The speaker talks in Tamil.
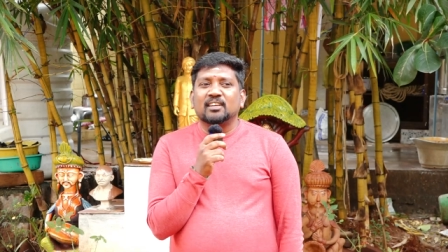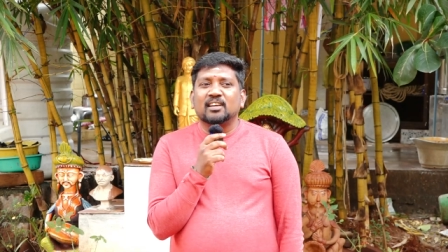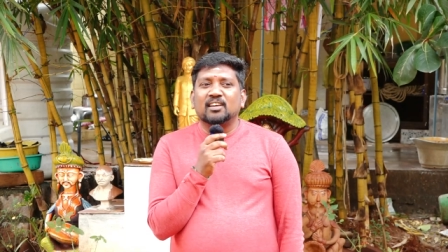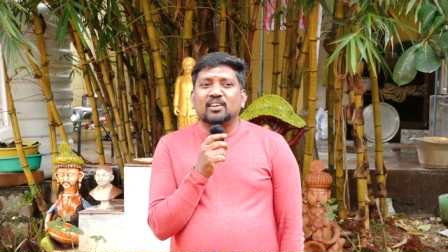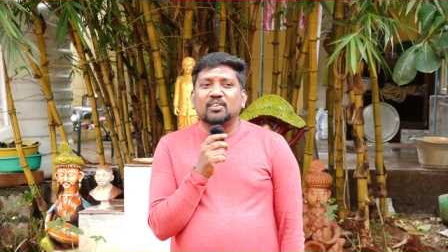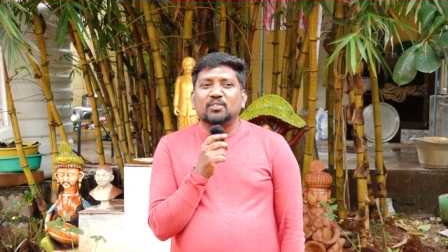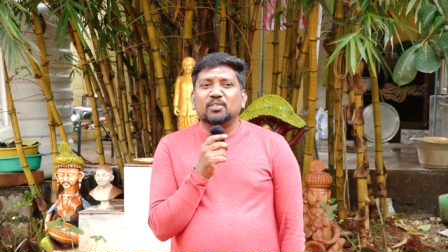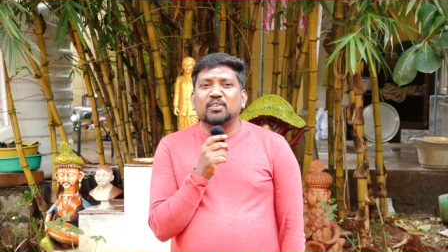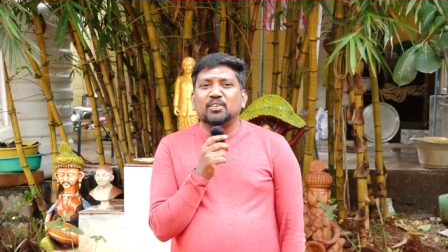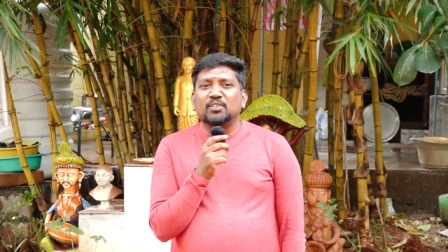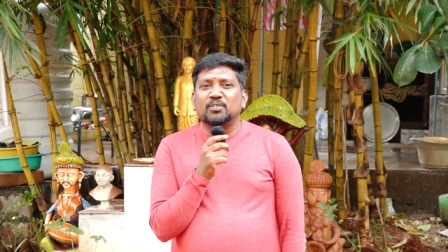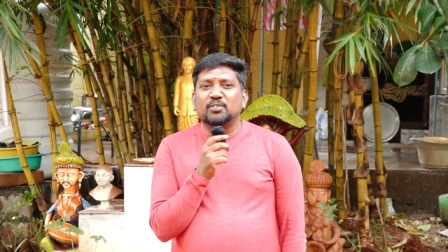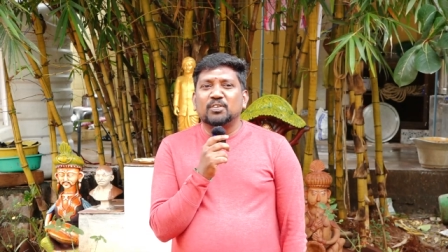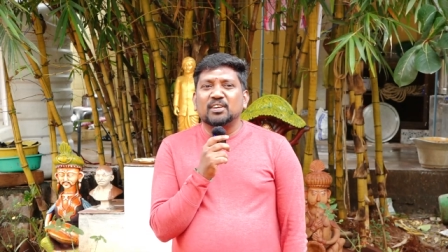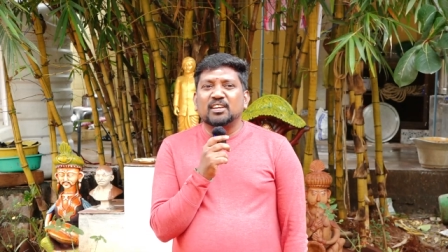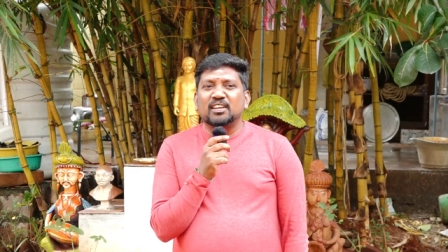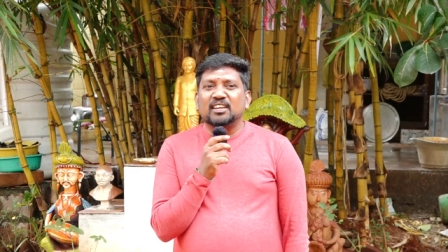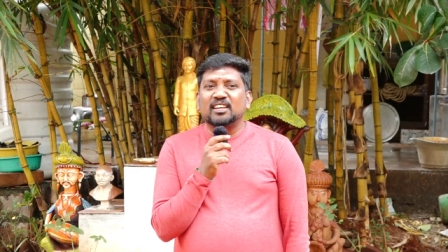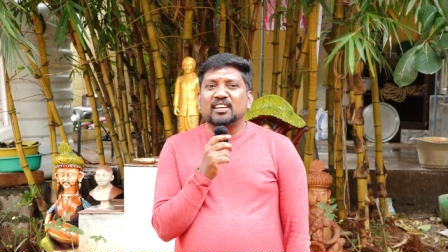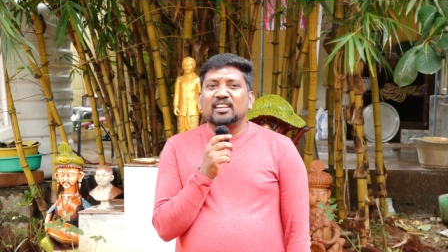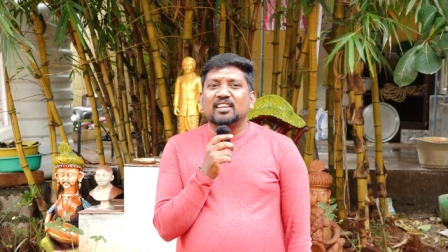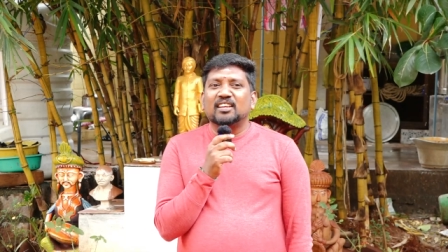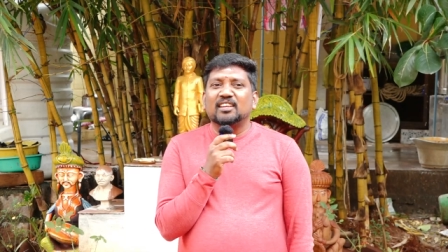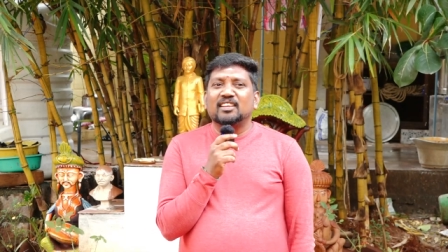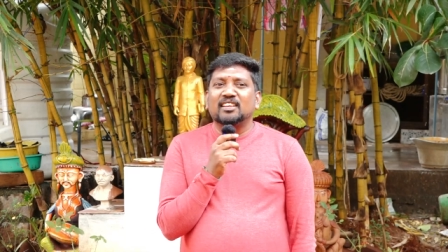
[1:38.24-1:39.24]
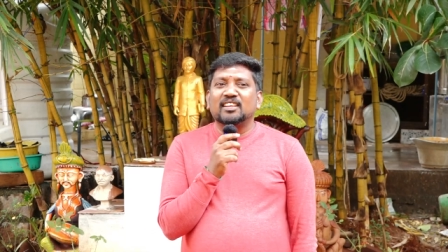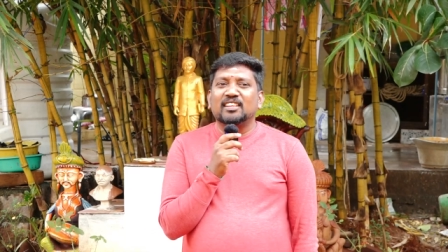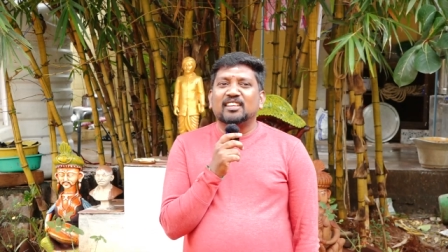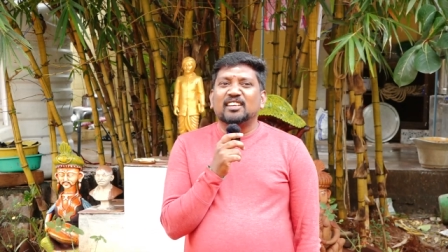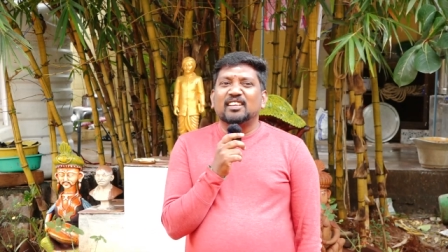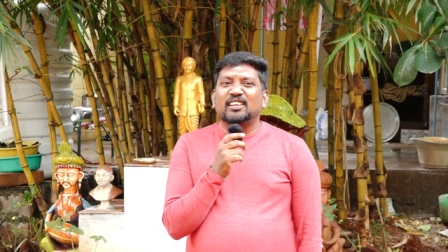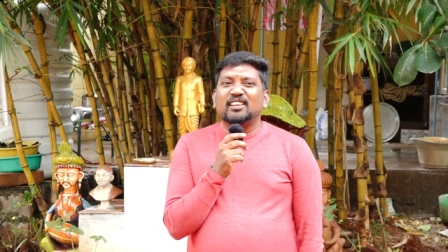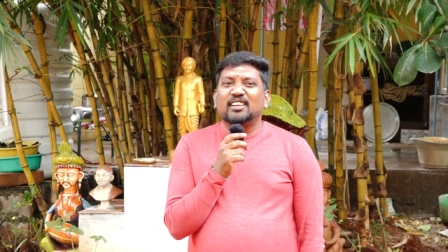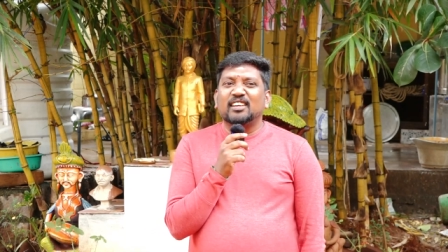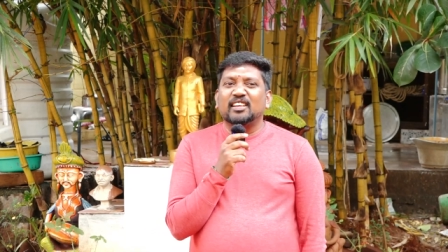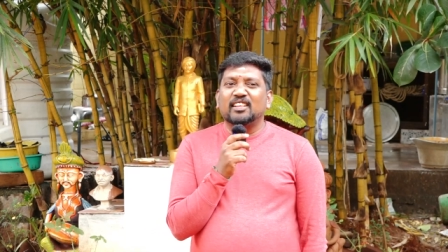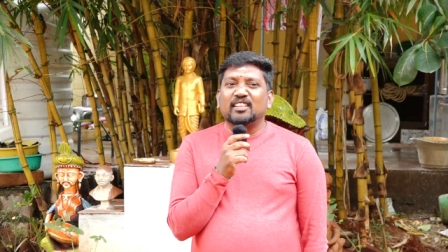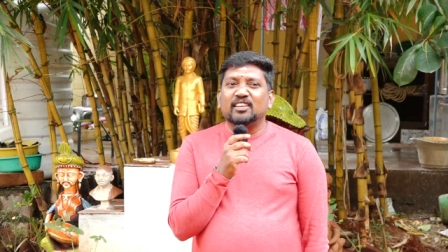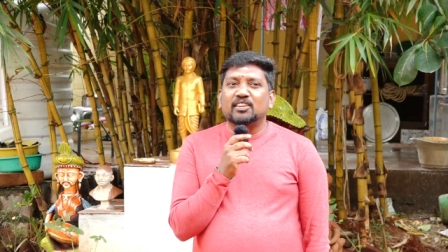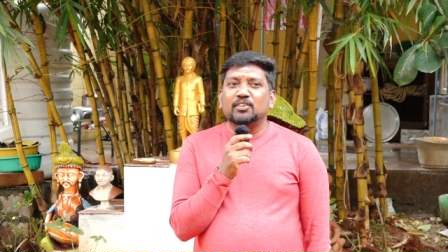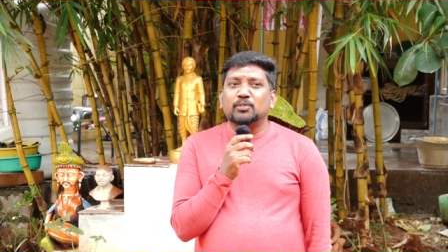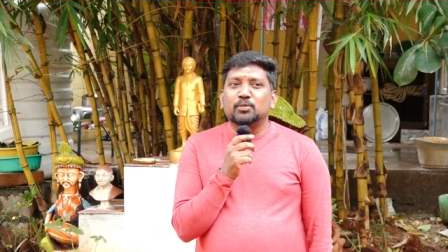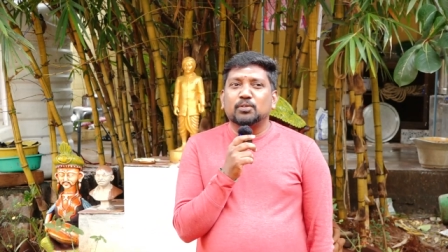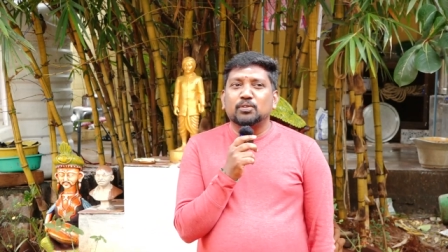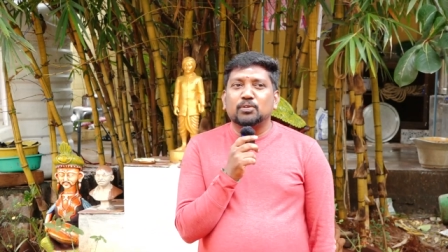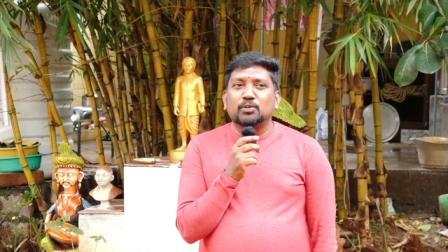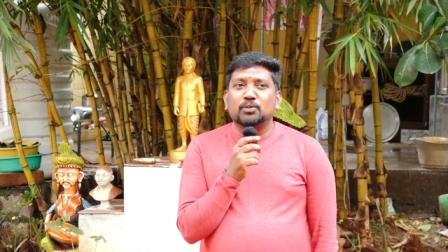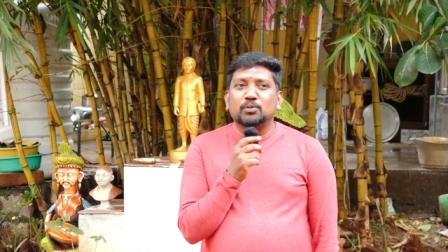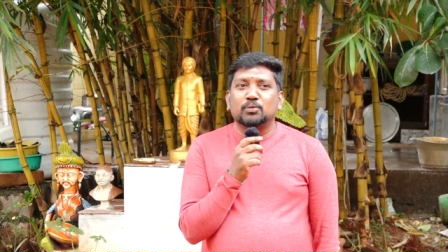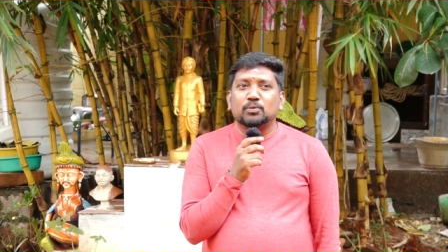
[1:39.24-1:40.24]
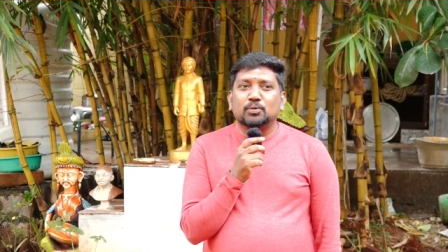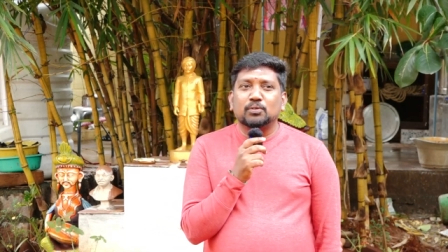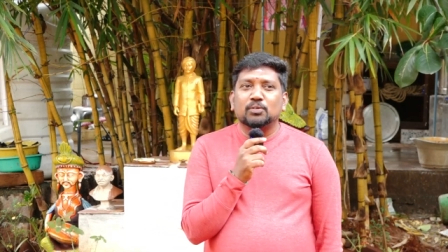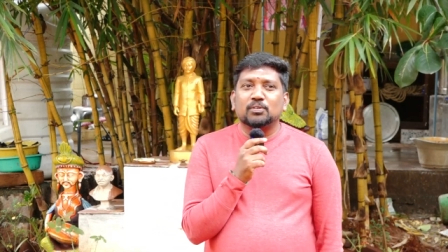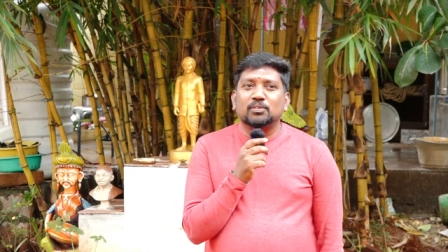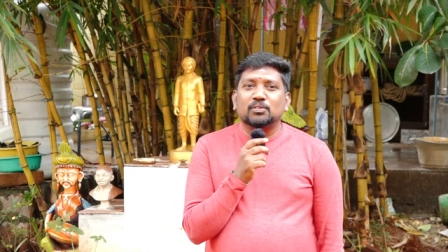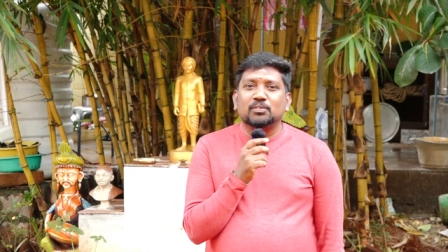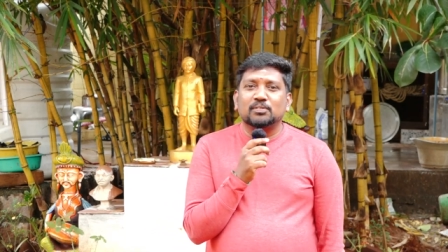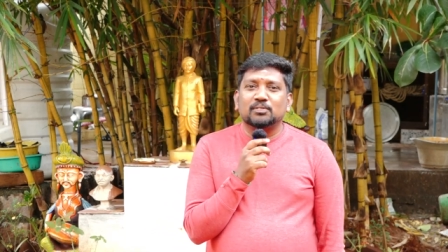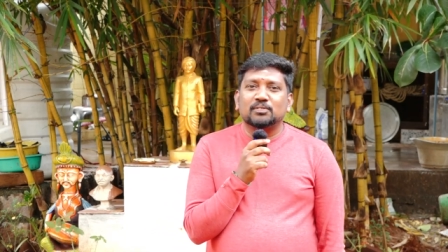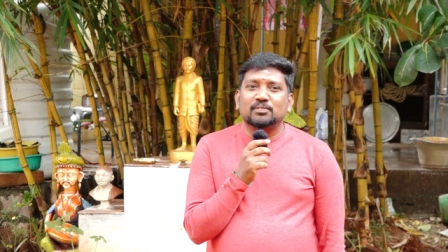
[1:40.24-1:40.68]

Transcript: அவங்கவுங்க என்ன எது எதுக்கு வந்திருக்கோம்